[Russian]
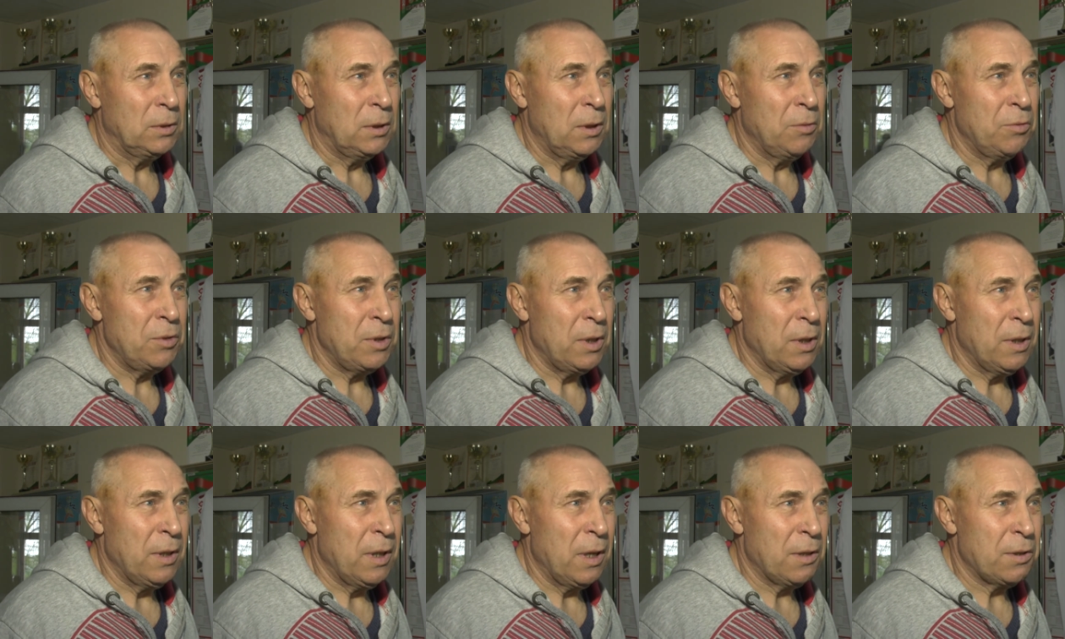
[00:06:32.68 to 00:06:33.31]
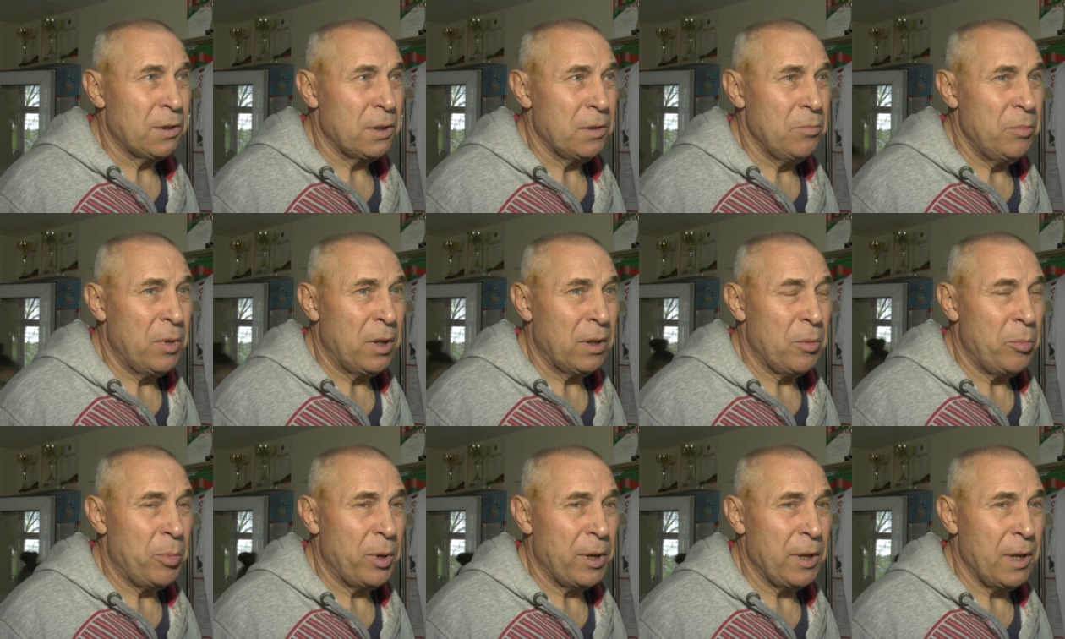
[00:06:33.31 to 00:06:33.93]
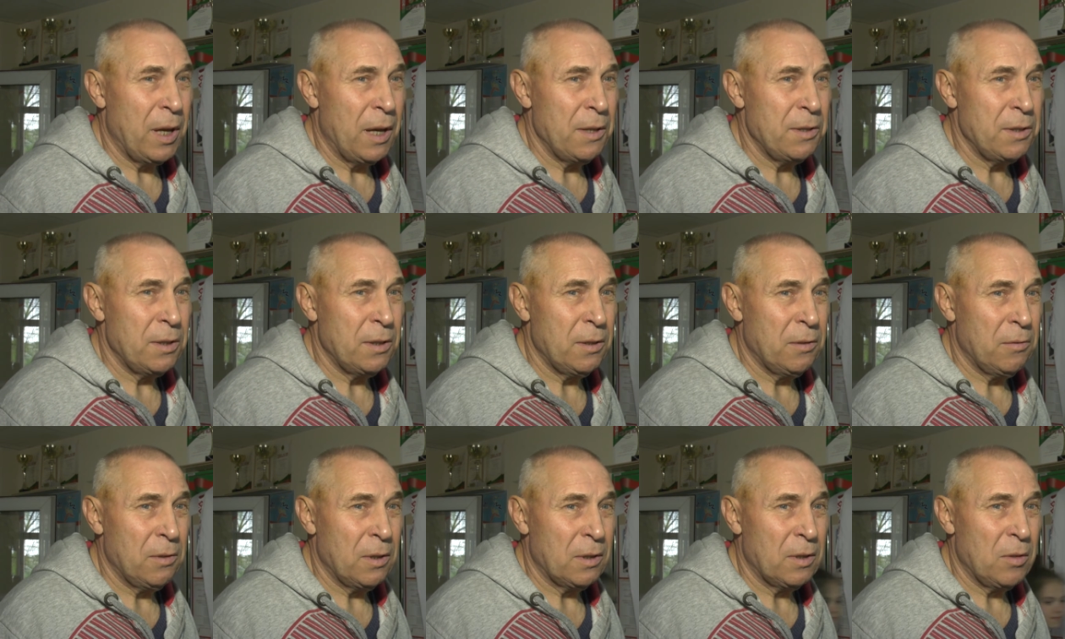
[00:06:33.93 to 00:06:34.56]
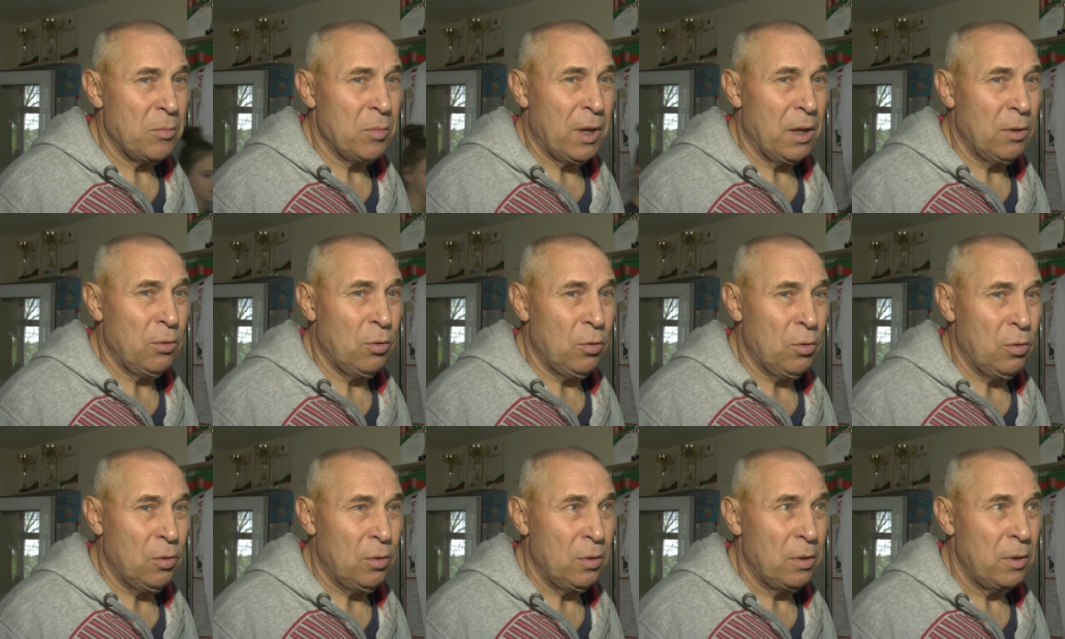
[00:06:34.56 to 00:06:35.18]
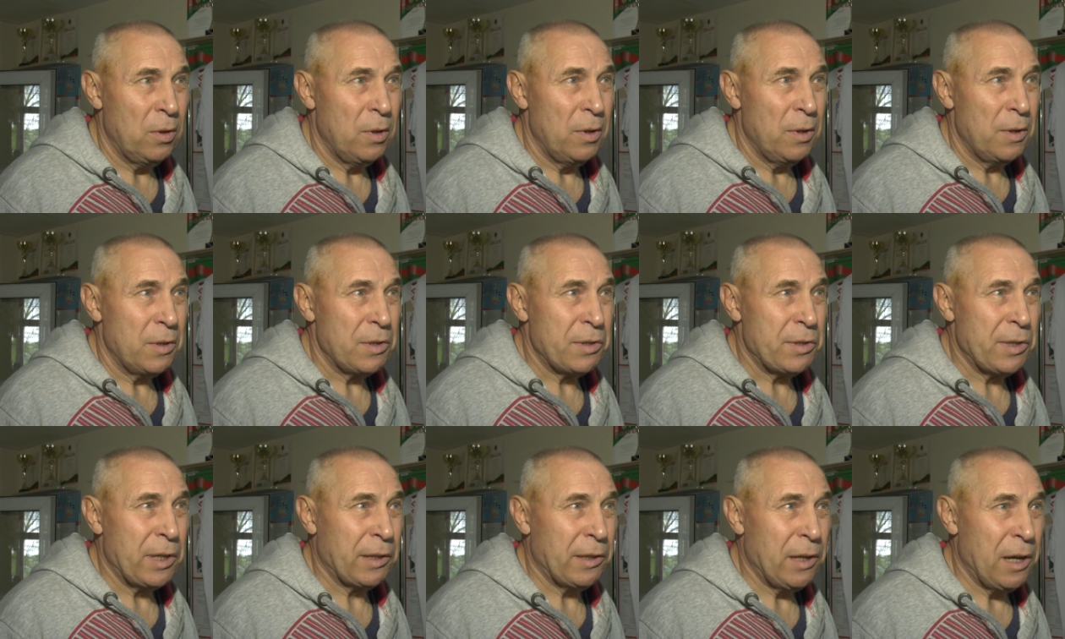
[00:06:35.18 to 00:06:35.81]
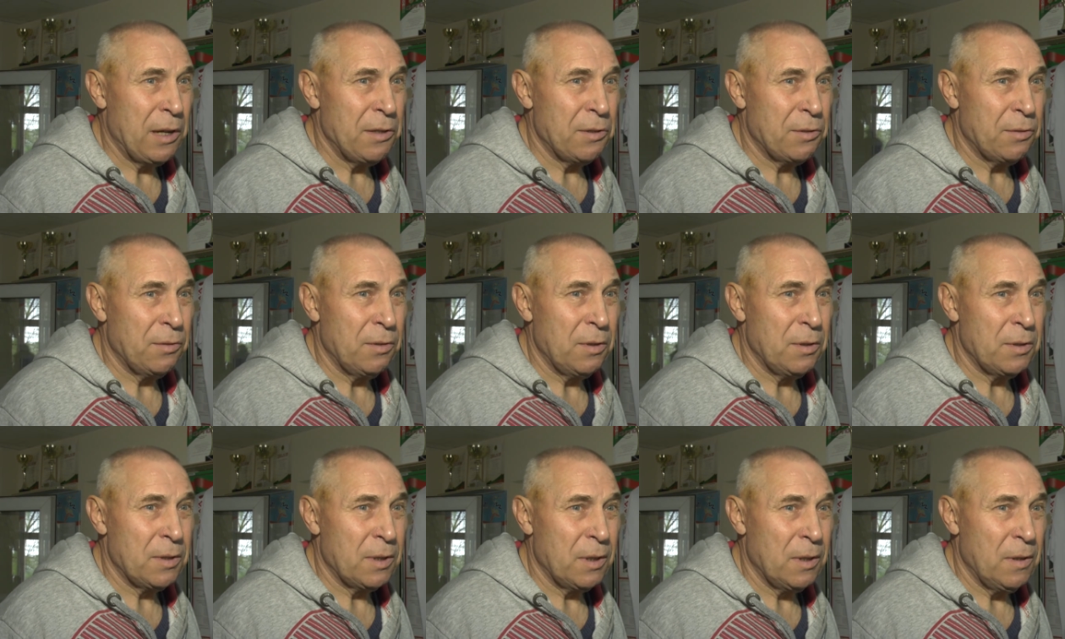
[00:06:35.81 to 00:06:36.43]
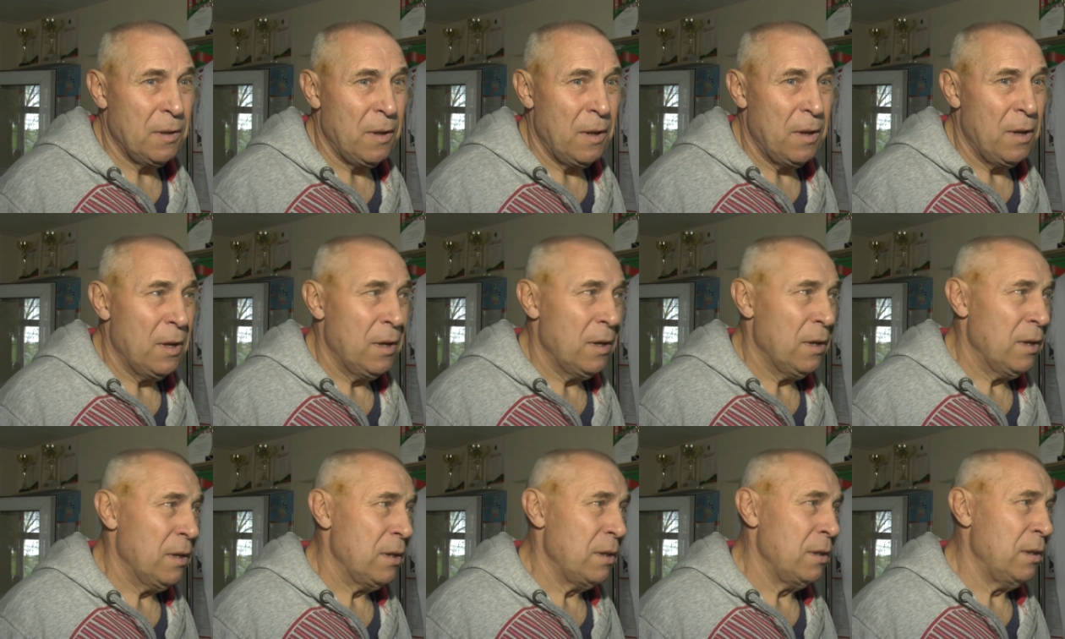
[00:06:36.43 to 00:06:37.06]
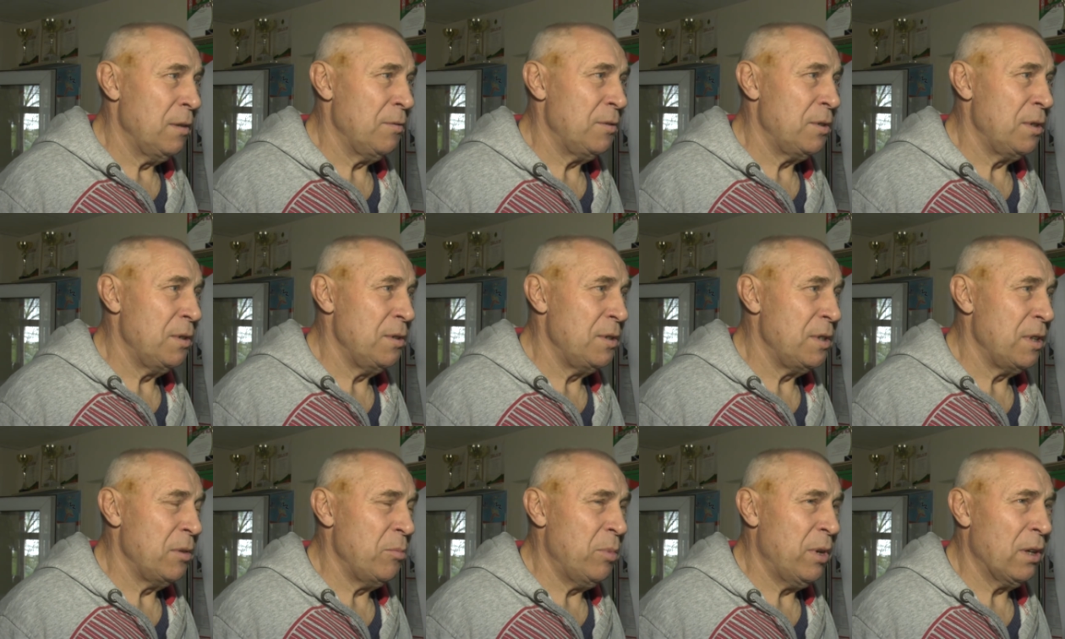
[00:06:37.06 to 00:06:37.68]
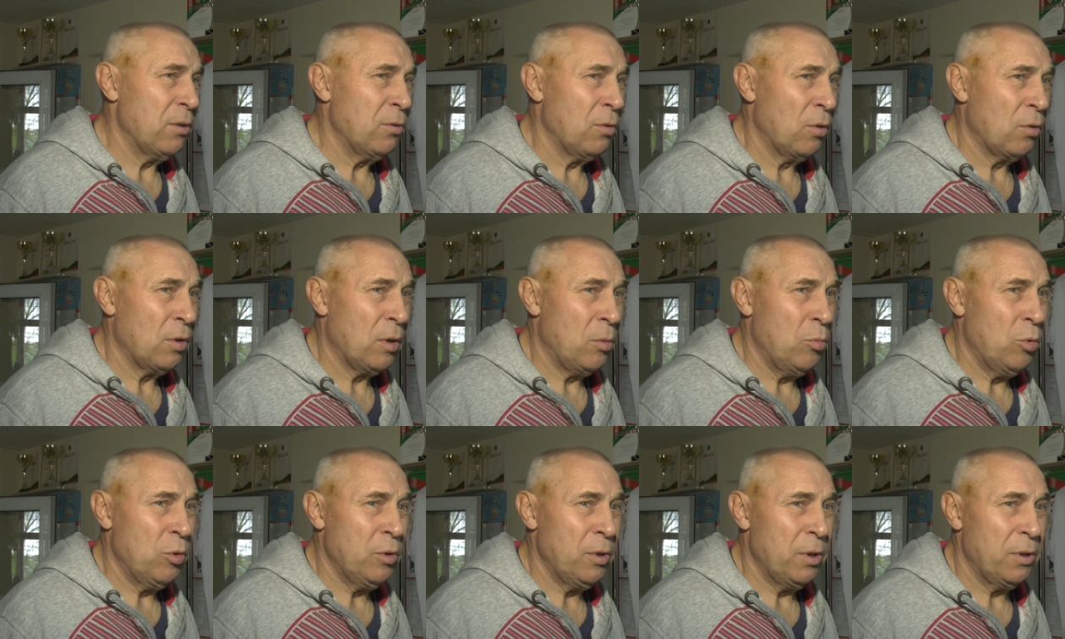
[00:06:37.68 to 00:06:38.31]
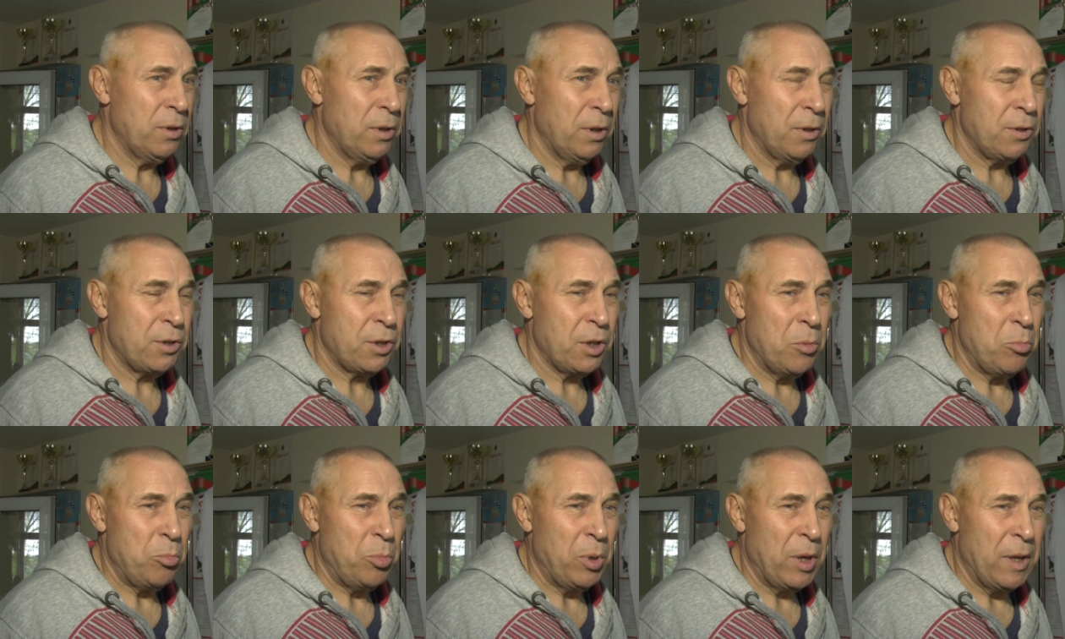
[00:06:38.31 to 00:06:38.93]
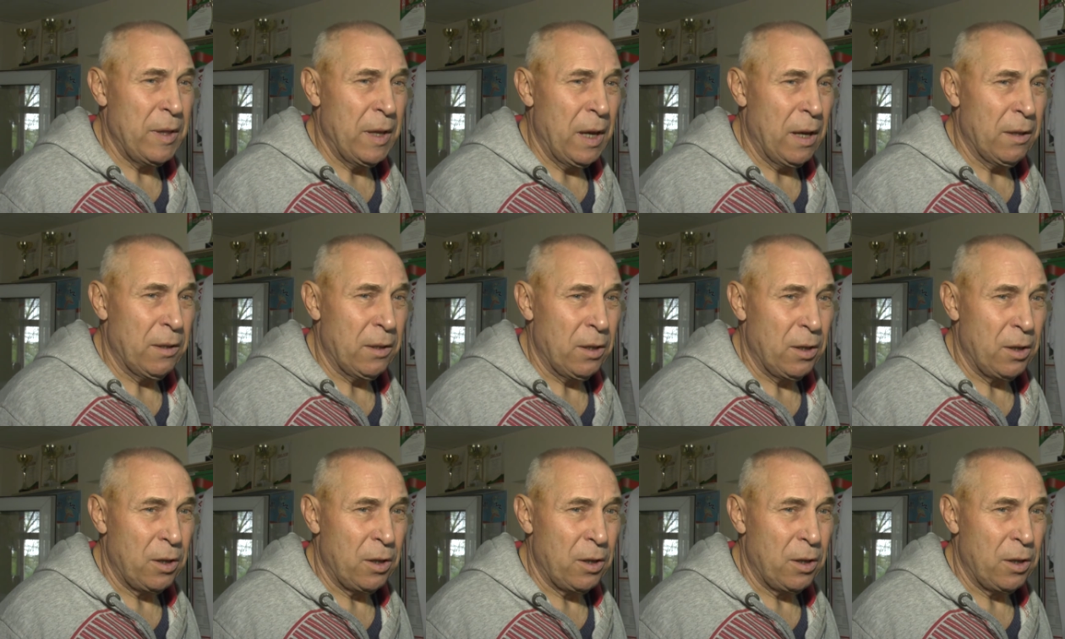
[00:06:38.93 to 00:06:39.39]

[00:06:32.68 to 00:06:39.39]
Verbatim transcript: И все наши мероприятия в этом году заканчиваются и в сентябре только будет чемпионат